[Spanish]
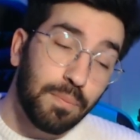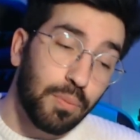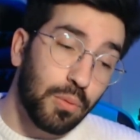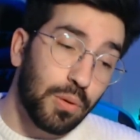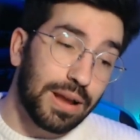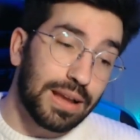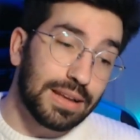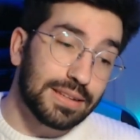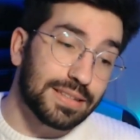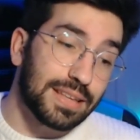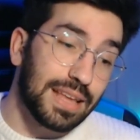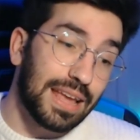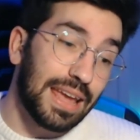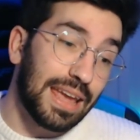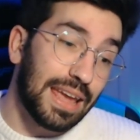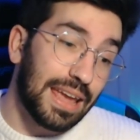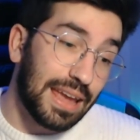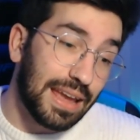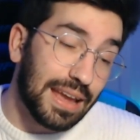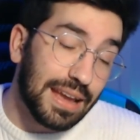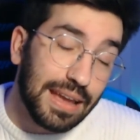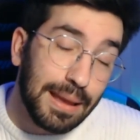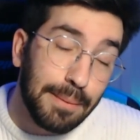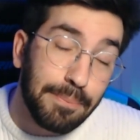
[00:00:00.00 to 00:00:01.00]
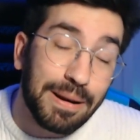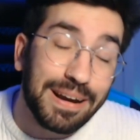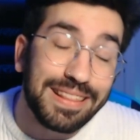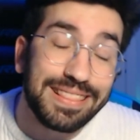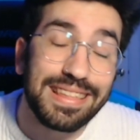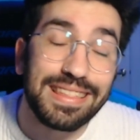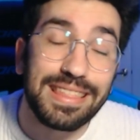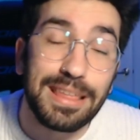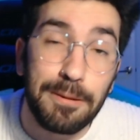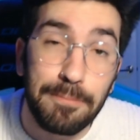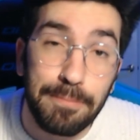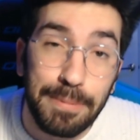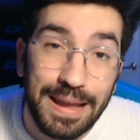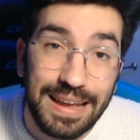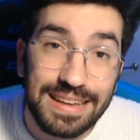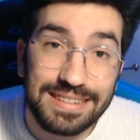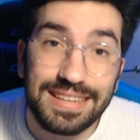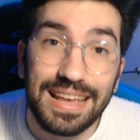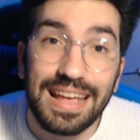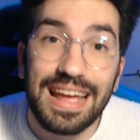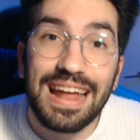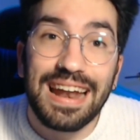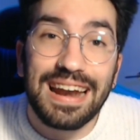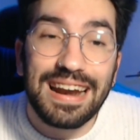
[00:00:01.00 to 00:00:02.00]
pues, eh, que
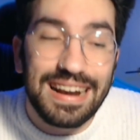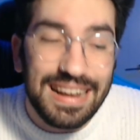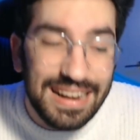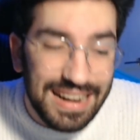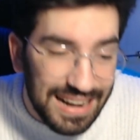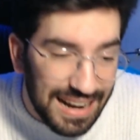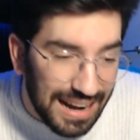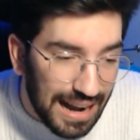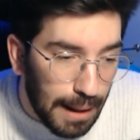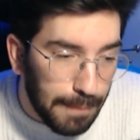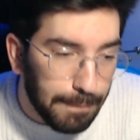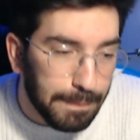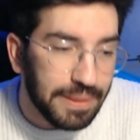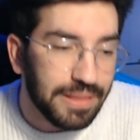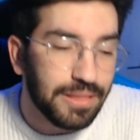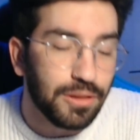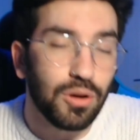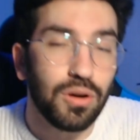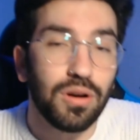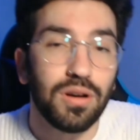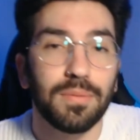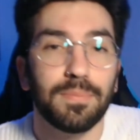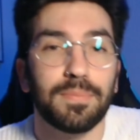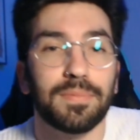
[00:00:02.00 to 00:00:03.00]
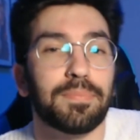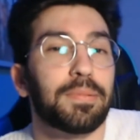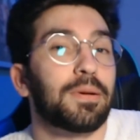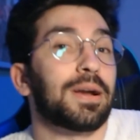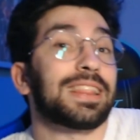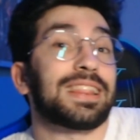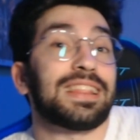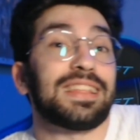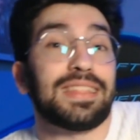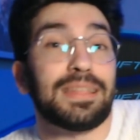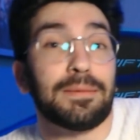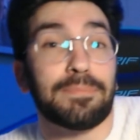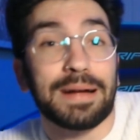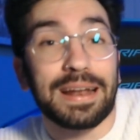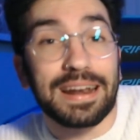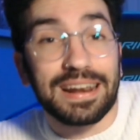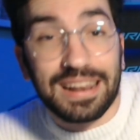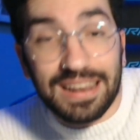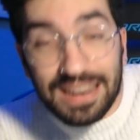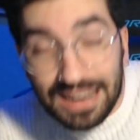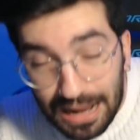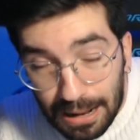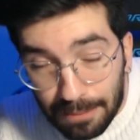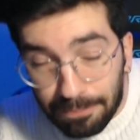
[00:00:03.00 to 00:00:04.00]
participéis rápido,
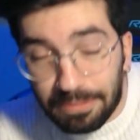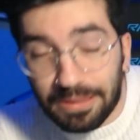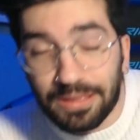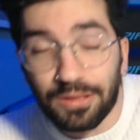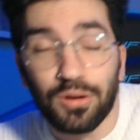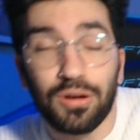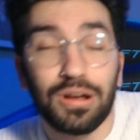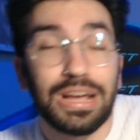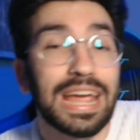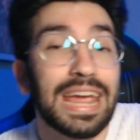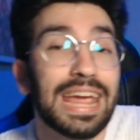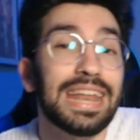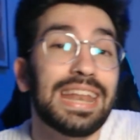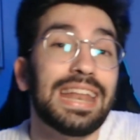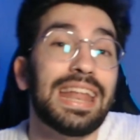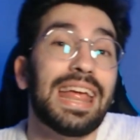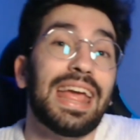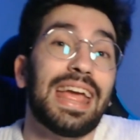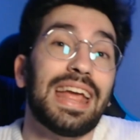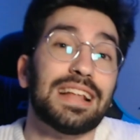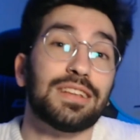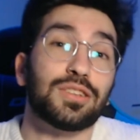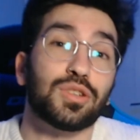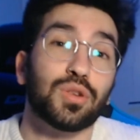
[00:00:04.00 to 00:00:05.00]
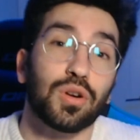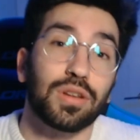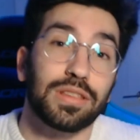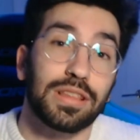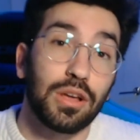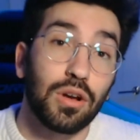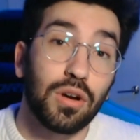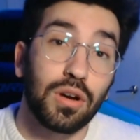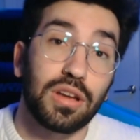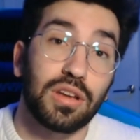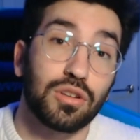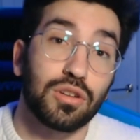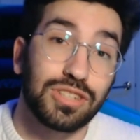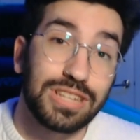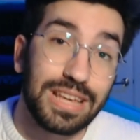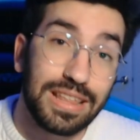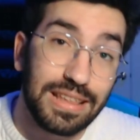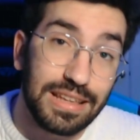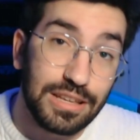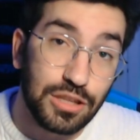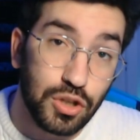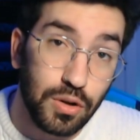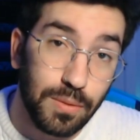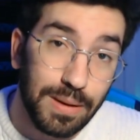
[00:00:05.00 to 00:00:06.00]
participar rápido en el sorteo que os he
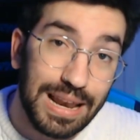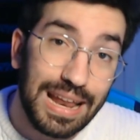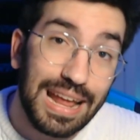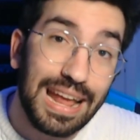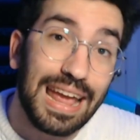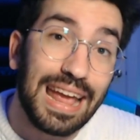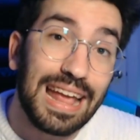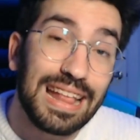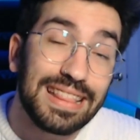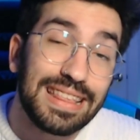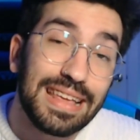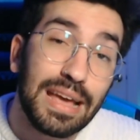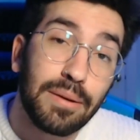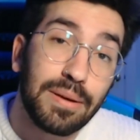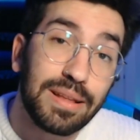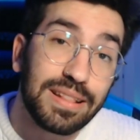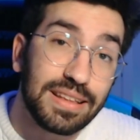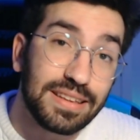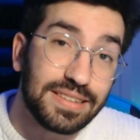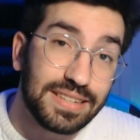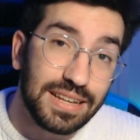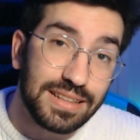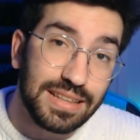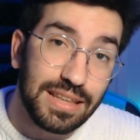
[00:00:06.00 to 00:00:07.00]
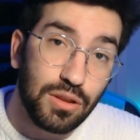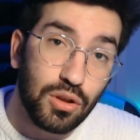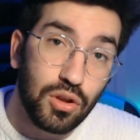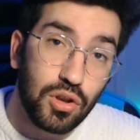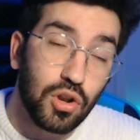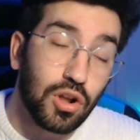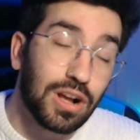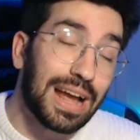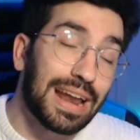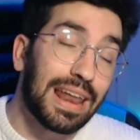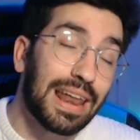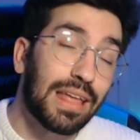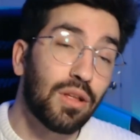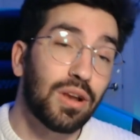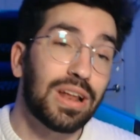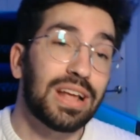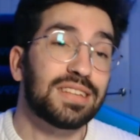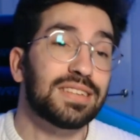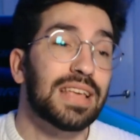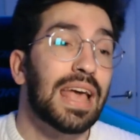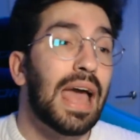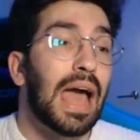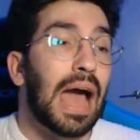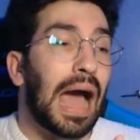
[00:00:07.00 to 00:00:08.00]
dicho, ¿vale? El día 27 de hoy los
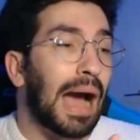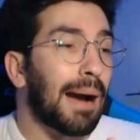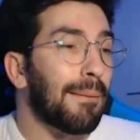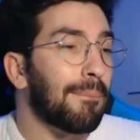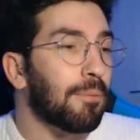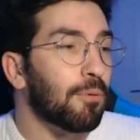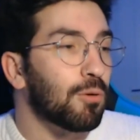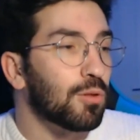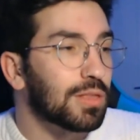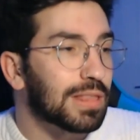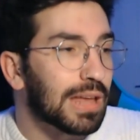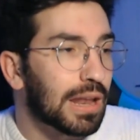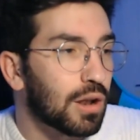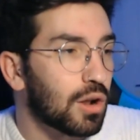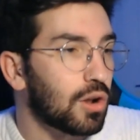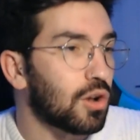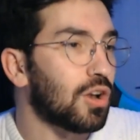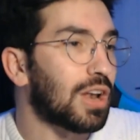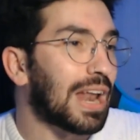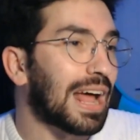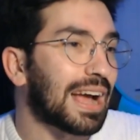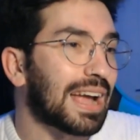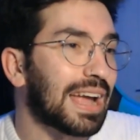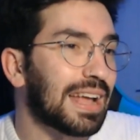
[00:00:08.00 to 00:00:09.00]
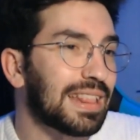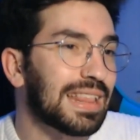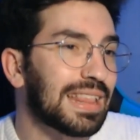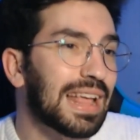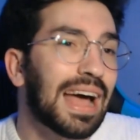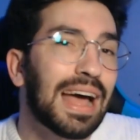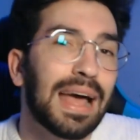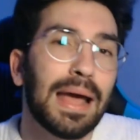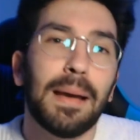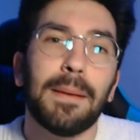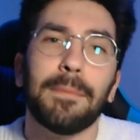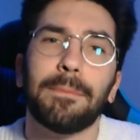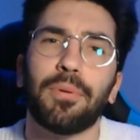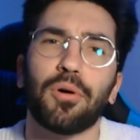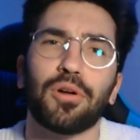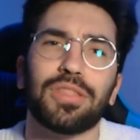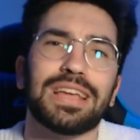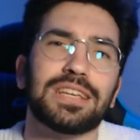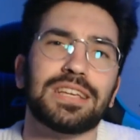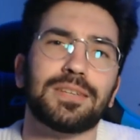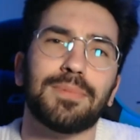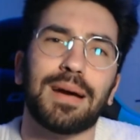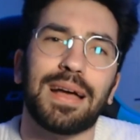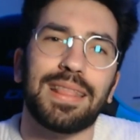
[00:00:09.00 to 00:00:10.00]
ganadores, apuntaros en la agenda,
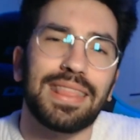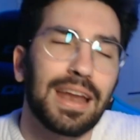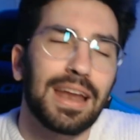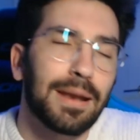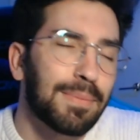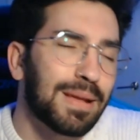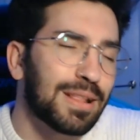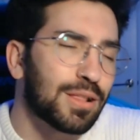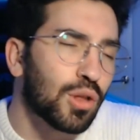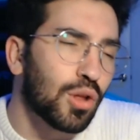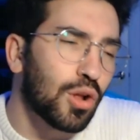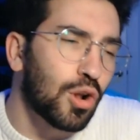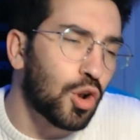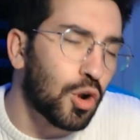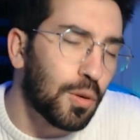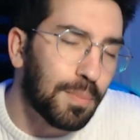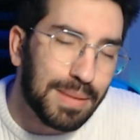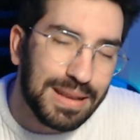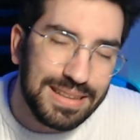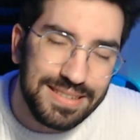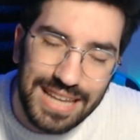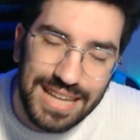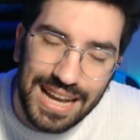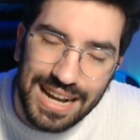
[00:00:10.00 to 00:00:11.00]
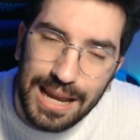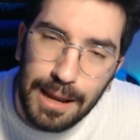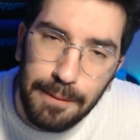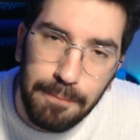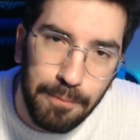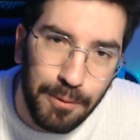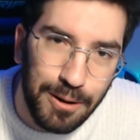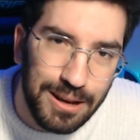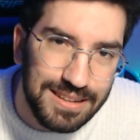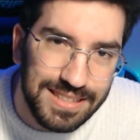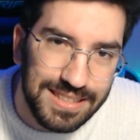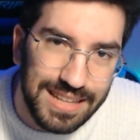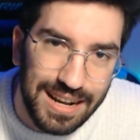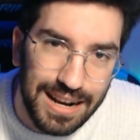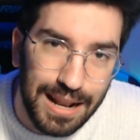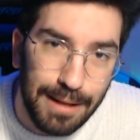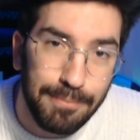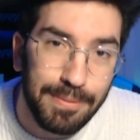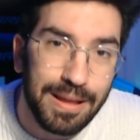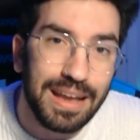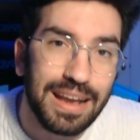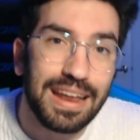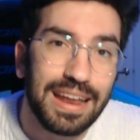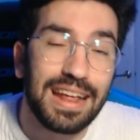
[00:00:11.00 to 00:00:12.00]
podéis mandarme todos los mensajes por
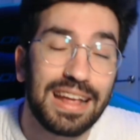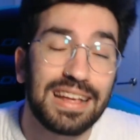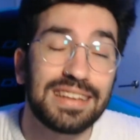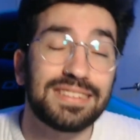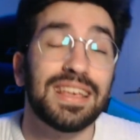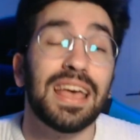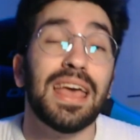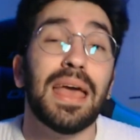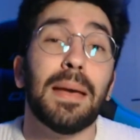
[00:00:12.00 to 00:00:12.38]
Instagram que queréis,